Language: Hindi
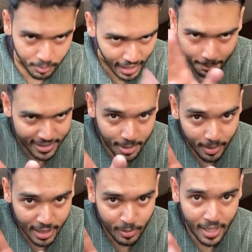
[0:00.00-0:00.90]
ये बातें
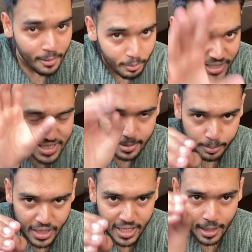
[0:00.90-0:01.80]
बाद में बस
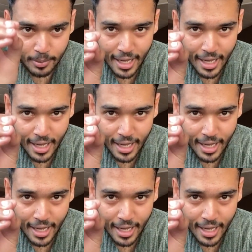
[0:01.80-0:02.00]
सिंपली